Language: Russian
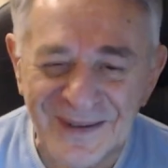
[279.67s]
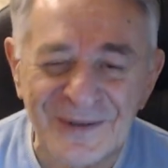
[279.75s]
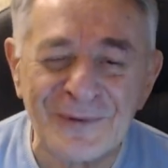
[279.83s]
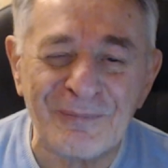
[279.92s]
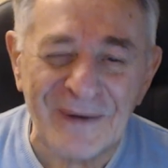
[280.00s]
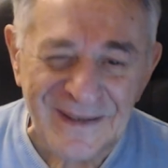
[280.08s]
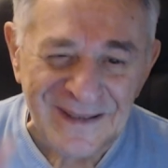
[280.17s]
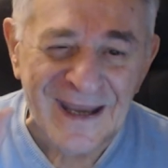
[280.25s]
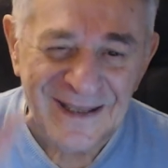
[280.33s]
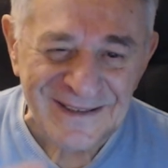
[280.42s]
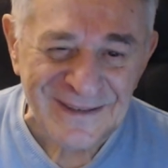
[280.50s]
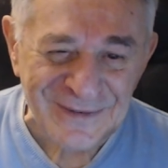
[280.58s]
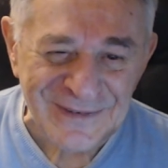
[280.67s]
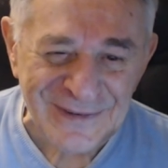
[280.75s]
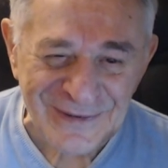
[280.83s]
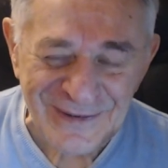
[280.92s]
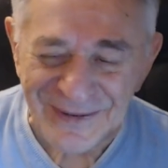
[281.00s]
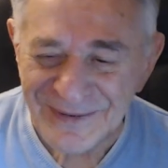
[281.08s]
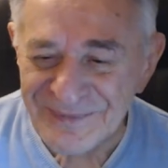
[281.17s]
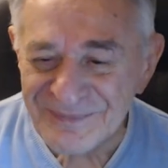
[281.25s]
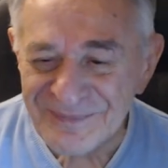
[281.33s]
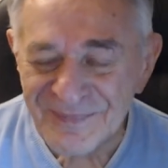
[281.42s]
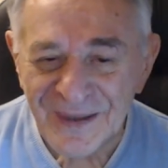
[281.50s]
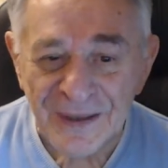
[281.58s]
Ну, понятно все.
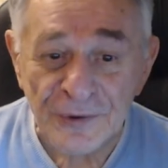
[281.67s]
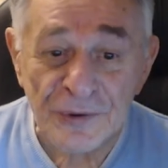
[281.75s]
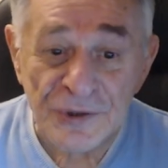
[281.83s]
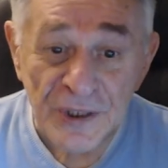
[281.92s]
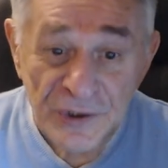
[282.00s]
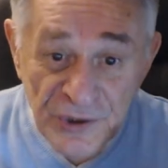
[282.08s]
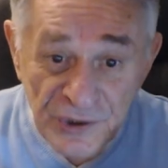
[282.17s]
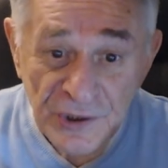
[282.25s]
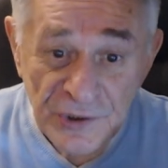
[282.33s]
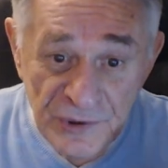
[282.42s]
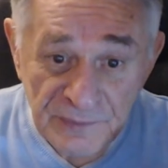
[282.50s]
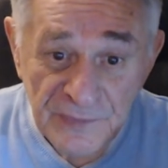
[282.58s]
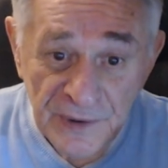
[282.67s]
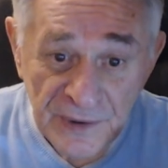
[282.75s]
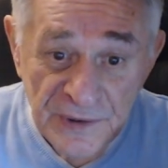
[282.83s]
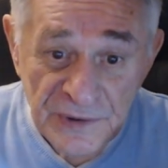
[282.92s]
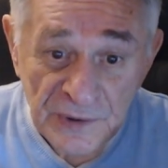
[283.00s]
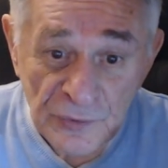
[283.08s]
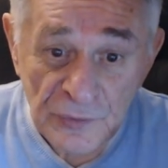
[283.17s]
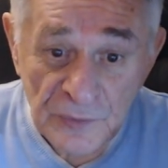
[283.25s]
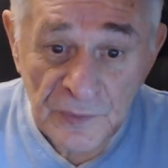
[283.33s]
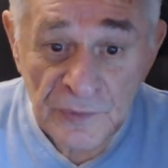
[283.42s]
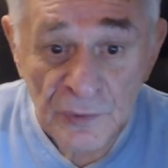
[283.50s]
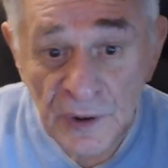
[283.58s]
У женщин нечем мериться,
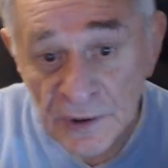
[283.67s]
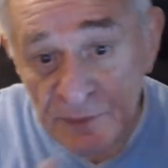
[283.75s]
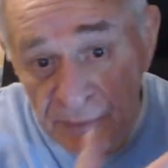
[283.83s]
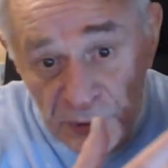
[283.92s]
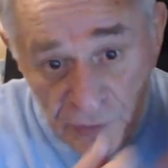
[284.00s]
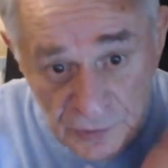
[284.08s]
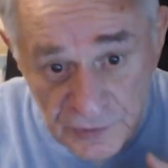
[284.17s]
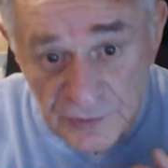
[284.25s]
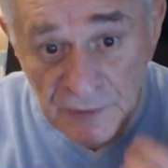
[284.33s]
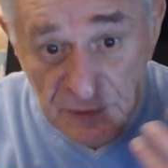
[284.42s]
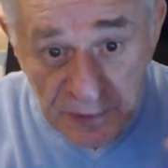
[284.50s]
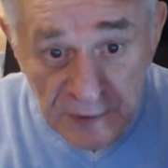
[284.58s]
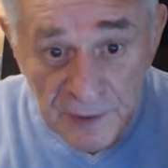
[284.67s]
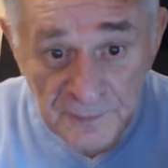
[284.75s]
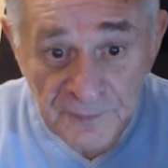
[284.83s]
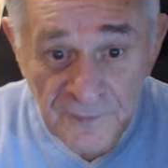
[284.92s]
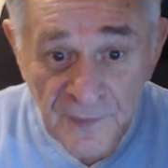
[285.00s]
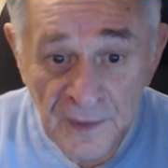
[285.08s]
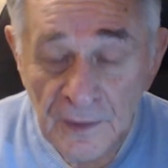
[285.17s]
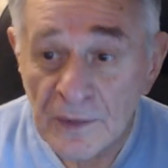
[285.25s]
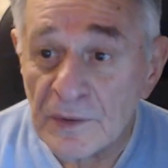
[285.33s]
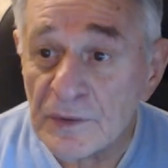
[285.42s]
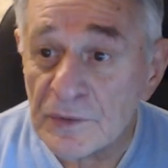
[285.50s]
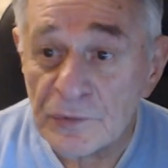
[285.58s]
но, но они берут э,
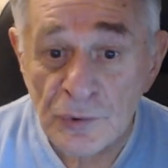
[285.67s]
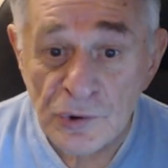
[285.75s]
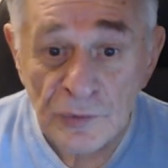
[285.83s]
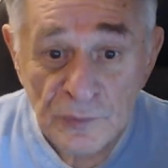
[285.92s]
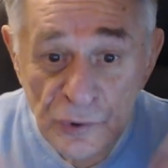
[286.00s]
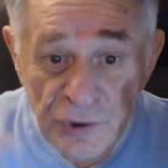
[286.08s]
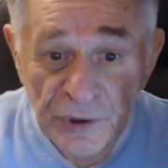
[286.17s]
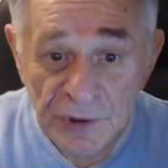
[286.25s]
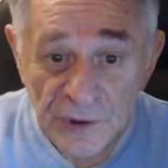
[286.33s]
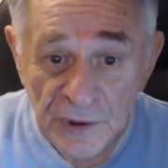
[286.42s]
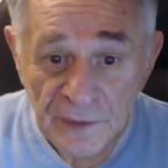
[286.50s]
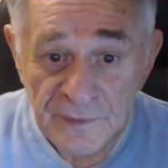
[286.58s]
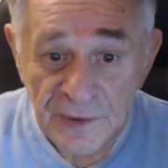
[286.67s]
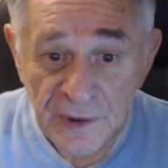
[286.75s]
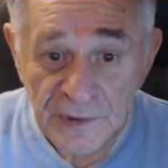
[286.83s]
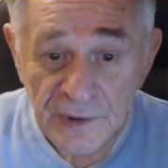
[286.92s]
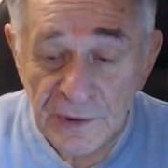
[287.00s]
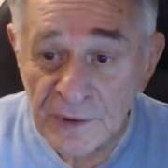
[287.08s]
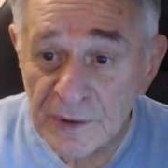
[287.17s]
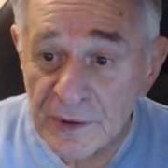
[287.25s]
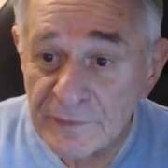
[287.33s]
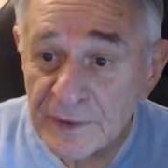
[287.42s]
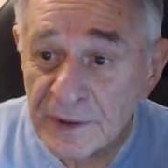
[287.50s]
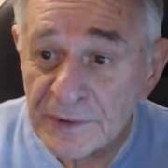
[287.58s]
Э, то, что мужчины говорят. И
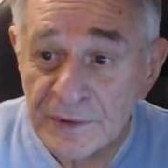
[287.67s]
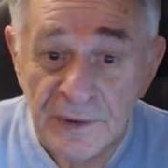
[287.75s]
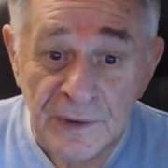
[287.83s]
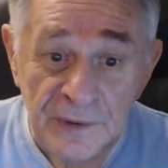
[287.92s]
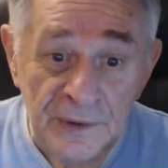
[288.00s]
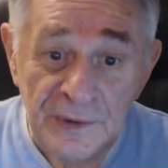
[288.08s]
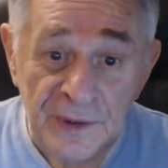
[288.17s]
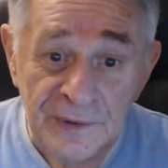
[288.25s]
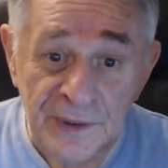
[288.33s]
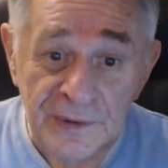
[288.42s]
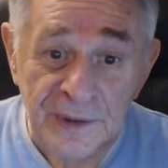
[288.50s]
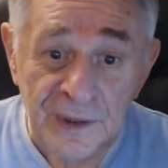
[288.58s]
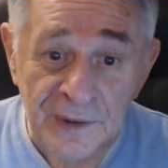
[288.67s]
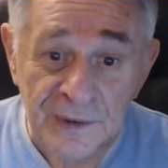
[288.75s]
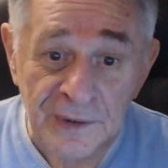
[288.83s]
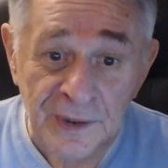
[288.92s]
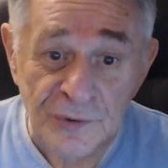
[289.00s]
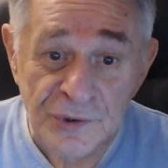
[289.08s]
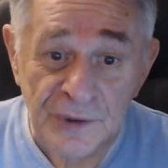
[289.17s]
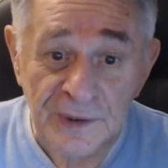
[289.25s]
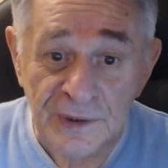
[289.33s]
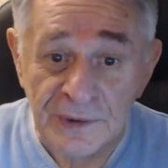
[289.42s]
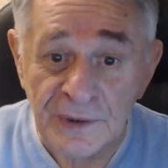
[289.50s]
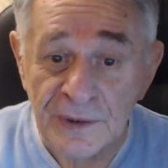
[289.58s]
говорят э, иногда так, я уже
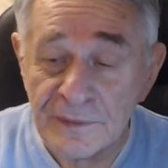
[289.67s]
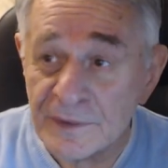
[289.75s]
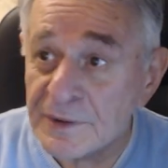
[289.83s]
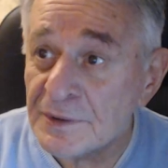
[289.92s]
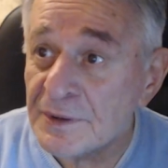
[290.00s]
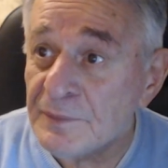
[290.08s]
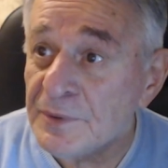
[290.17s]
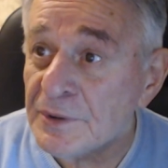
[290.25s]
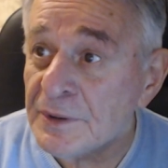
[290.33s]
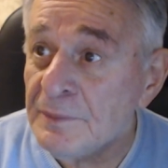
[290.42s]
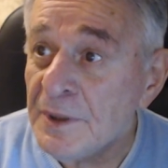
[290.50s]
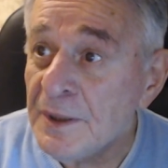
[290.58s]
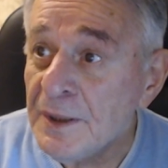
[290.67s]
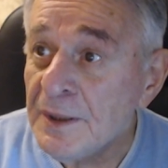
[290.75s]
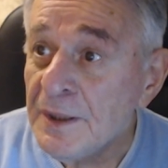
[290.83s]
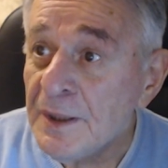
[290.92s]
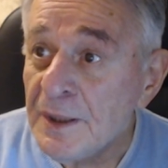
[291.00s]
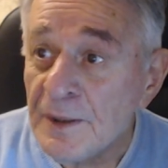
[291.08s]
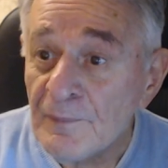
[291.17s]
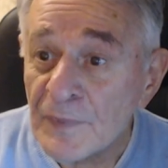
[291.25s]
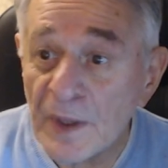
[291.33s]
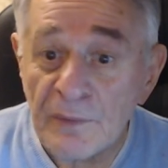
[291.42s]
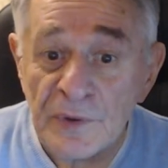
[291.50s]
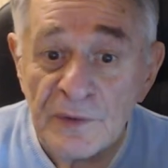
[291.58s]
как-то говорил об этом.
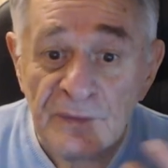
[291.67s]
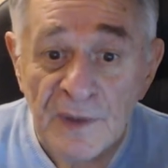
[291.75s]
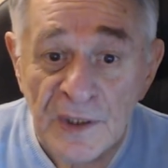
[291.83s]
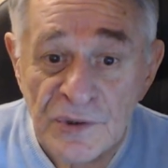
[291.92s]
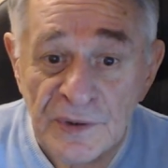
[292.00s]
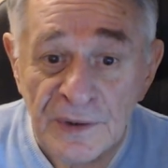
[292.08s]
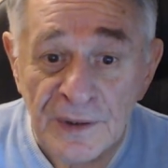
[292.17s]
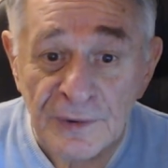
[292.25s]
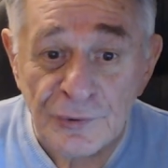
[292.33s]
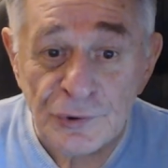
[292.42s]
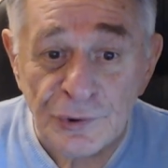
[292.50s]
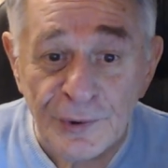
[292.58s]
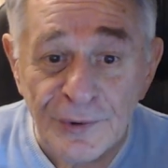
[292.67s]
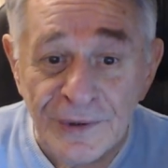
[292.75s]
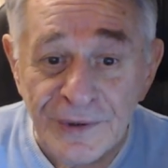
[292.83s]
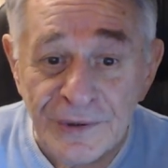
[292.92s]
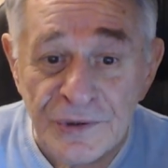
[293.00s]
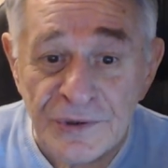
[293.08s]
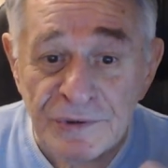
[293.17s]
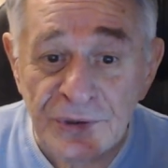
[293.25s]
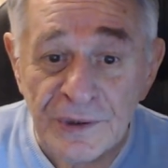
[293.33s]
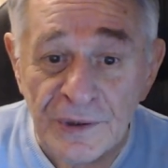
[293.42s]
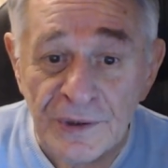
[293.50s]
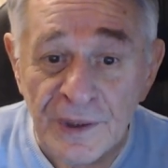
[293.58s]
Нам не важно, как устроены
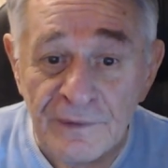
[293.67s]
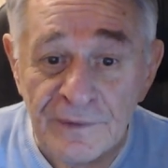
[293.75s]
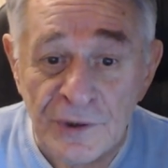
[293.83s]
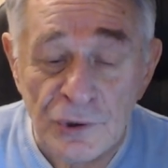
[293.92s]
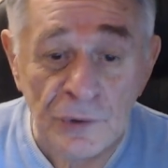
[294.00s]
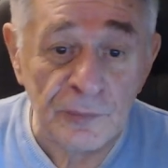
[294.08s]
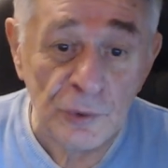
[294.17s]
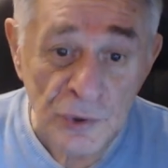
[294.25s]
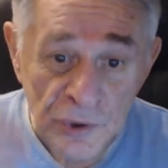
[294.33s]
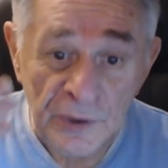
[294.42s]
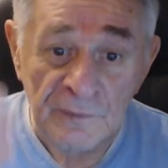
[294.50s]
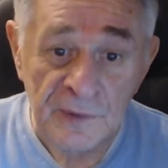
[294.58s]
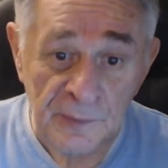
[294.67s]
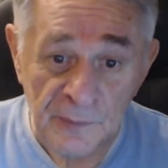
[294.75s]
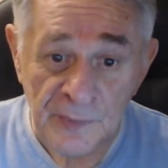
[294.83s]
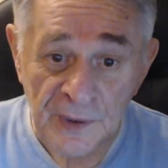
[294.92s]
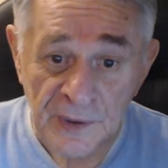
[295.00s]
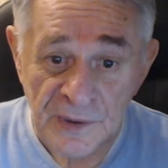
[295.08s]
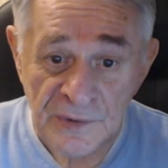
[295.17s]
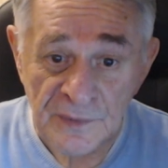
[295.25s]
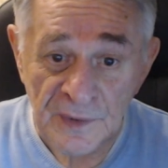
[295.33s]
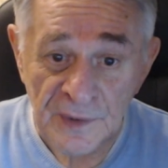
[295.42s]
часы, главное, чтобы точное время показывали.